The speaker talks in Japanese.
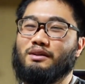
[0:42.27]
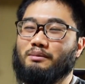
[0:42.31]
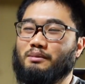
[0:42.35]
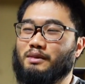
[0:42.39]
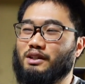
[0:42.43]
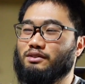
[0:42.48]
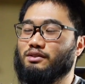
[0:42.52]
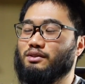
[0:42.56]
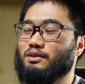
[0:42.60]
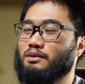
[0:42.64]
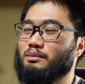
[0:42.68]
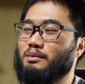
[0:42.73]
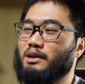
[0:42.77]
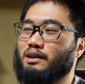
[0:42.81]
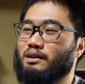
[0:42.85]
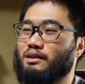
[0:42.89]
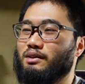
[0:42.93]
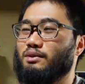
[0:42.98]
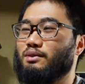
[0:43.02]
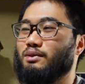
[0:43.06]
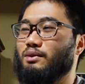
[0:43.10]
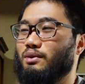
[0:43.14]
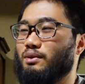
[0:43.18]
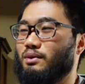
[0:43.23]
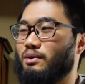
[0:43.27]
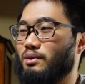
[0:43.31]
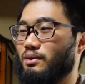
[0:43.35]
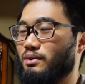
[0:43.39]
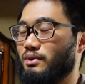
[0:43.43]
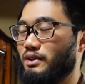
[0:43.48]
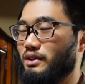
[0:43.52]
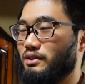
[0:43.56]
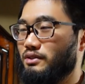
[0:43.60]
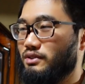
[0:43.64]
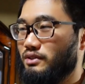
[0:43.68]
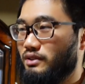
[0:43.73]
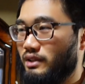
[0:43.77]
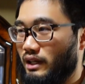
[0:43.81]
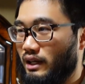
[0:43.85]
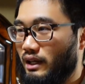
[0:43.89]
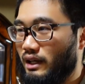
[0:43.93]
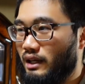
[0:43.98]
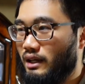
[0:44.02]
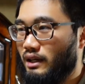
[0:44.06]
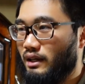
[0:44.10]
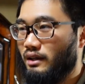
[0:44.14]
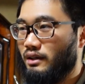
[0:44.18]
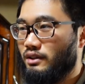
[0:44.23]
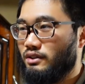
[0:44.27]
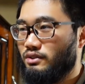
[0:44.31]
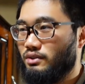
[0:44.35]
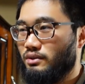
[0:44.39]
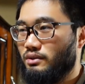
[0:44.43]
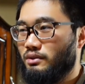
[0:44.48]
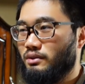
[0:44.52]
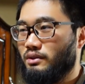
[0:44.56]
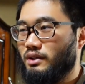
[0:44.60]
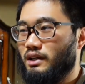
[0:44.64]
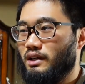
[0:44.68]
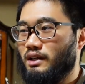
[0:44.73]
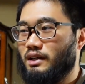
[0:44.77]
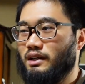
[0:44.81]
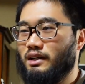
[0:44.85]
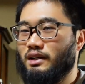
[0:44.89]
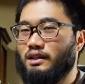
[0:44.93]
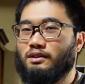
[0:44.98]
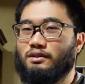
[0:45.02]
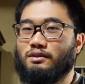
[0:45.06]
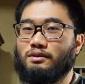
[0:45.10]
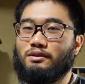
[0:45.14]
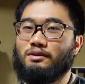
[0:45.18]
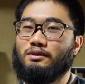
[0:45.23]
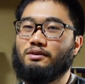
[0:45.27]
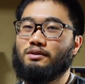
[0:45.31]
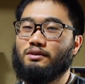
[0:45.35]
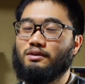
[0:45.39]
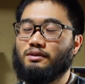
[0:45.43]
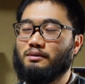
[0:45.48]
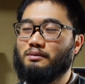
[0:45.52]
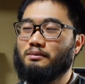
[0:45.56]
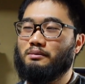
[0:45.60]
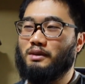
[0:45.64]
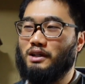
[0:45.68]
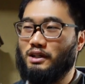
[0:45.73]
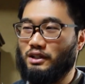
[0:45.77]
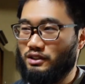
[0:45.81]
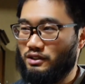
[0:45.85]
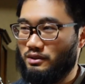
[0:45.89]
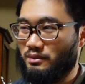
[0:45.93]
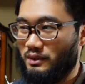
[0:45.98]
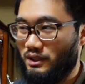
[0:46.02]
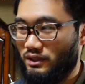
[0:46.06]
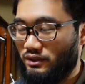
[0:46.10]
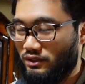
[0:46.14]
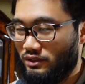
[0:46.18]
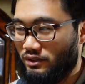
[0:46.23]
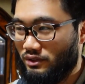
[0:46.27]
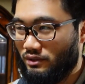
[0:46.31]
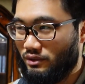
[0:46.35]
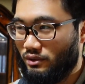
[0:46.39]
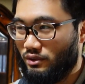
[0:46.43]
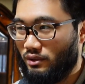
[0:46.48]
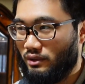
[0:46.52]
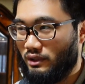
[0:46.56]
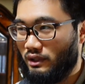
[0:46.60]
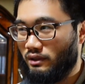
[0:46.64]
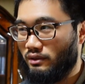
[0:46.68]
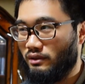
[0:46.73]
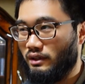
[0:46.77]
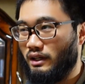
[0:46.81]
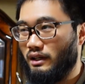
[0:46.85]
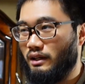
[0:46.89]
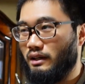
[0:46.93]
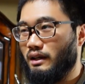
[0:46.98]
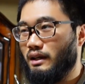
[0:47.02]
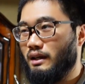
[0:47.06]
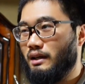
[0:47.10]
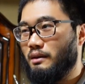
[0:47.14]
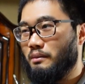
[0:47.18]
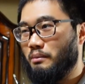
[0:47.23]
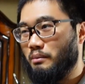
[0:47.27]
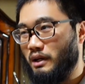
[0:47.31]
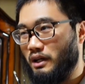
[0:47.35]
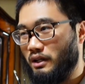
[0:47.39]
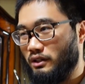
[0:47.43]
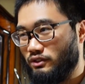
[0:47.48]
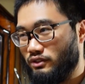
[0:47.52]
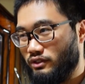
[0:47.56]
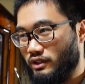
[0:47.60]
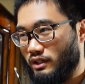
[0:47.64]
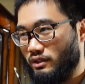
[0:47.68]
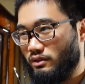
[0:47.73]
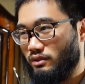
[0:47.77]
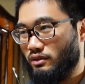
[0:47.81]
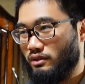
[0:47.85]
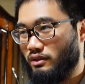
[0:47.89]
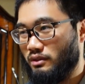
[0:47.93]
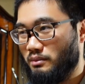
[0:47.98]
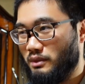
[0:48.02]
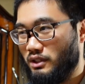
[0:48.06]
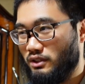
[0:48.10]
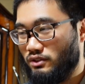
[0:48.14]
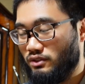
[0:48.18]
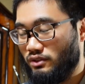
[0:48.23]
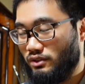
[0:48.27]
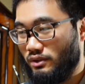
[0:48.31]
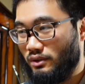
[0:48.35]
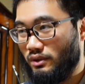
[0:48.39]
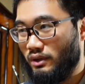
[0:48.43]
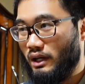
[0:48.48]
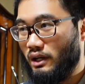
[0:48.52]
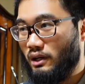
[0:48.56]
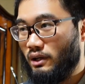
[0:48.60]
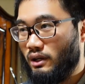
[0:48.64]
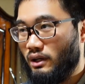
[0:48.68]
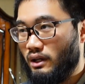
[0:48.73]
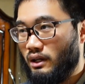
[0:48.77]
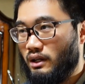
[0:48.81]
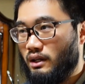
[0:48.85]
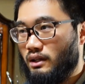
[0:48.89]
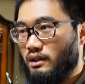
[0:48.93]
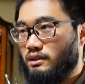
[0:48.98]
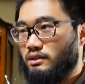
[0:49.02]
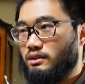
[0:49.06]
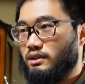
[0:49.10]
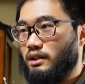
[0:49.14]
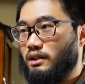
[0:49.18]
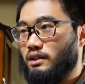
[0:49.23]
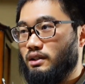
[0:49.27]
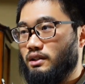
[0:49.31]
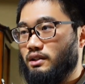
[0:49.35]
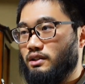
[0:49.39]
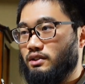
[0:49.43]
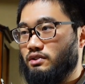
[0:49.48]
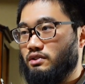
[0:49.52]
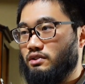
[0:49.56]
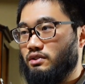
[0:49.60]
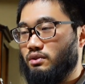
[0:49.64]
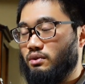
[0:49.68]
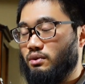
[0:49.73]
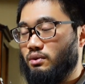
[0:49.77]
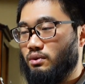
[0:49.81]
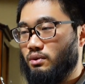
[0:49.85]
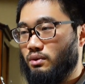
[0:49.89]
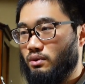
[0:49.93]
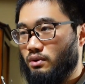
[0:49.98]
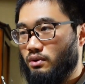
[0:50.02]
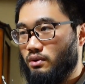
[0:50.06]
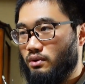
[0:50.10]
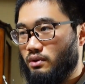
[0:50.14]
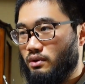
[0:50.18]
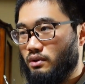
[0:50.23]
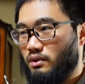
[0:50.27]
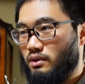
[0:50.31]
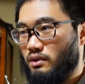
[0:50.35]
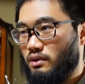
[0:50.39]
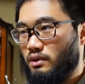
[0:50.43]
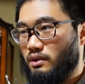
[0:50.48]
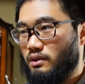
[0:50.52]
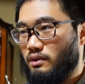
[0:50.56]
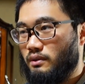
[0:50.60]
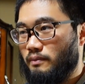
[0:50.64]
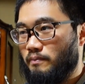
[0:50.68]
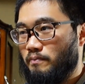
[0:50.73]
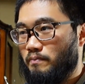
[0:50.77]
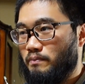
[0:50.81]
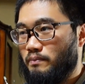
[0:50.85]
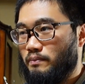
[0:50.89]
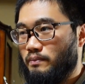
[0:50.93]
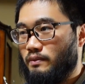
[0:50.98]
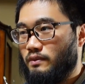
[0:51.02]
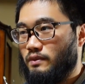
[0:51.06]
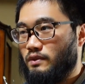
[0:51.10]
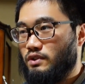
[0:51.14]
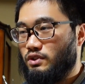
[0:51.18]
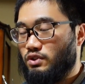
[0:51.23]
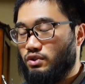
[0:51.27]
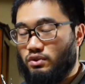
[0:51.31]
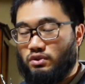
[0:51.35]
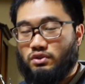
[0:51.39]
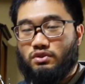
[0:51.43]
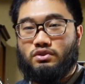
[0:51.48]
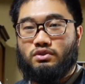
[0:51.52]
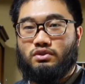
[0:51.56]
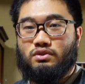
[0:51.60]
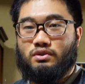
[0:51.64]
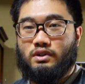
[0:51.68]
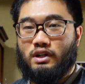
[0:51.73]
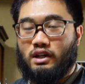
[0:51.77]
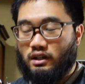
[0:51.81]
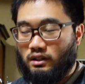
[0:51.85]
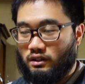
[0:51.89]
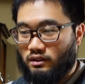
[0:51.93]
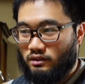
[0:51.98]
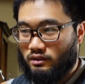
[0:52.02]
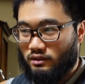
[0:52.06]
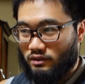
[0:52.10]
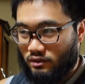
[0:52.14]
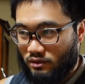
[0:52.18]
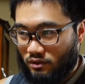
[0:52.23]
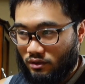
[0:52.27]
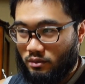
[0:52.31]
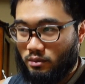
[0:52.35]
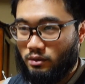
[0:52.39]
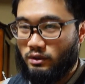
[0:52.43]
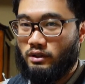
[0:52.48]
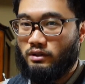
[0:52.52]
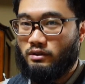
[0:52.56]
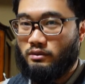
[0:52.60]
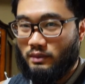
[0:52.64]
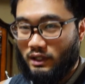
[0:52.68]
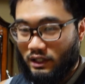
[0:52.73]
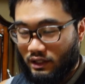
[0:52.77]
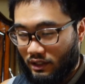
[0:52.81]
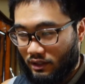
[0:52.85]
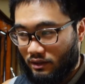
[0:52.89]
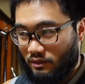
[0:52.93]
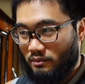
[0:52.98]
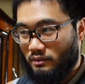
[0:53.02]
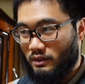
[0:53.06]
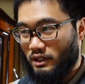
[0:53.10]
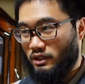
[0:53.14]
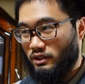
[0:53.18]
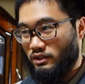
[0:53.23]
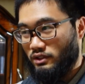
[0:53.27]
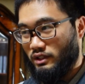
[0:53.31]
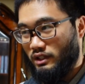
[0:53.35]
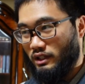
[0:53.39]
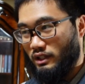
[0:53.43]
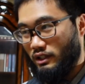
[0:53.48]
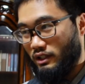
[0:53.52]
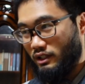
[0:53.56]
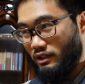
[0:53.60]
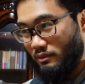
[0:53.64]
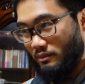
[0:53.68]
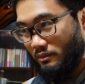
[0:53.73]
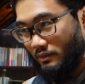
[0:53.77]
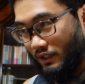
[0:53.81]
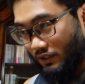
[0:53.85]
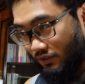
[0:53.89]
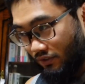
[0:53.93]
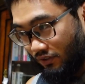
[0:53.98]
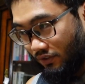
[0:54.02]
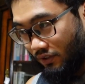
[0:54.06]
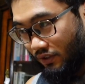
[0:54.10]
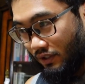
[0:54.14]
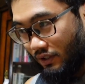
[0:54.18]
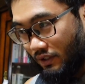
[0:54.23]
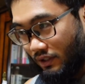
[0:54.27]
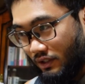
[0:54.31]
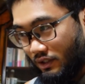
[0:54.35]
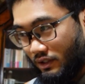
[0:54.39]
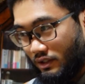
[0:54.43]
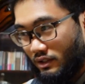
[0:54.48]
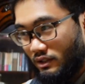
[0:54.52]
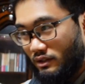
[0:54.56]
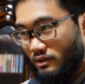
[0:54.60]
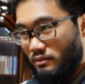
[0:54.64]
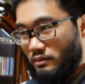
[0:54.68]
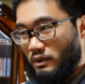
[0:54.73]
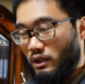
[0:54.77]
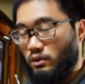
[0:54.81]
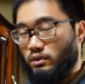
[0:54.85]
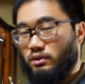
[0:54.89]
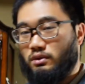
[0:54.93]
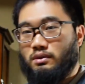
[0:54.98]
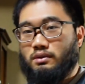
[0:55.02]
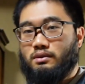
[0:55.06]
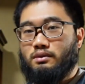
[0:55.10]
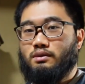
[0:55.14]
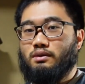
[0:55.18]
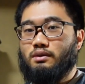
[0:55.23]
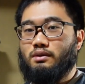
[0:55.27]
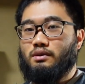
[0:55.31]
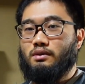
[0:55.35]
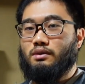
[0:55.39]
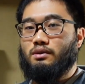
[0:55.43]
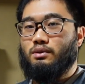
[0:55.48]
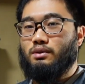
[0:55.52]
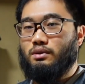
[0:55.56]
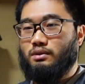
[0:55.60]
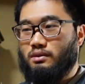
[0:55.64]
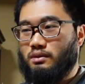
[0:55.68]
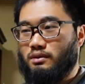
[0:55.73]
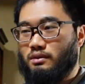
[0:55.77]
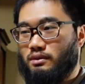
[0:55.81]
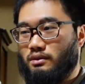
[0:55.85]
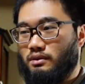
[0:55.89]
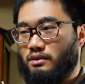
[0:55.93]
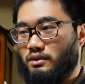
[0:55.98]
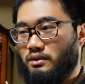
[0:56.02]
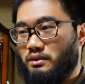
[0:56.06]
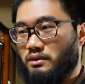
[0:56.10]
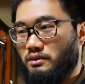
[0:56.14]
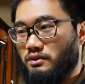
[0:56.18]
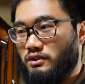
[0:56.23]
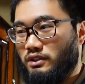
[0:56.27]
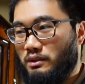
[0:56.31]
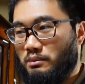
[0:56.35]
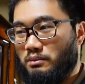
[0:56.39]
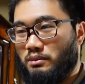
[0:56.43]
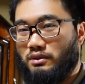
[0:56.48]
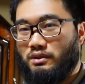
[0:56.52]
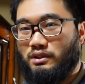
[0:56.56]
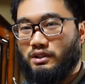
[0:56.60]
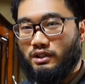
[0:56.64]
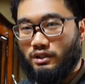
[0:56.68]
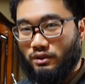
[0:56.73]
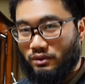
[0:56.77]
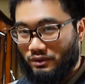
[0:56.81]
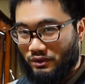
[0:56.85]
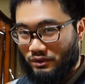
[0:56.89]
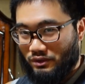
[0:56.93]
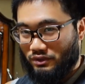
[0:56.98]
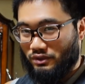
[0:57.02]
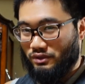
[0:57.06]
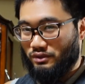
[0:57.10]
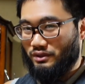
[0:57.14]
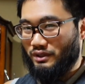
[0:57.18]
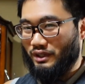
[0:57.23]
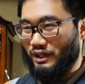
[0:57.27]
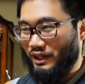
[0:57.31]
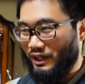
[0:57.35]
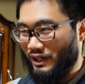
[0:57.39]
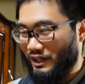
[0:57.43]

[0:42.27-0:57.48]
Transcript: まあ、そういう勉強方法ですねその代わりぐるぐる回しますどれぐらい回すかと言いますとテキストを十中八句覚えるまで回していきます、まあ、ほとんどほとんど全部記憶する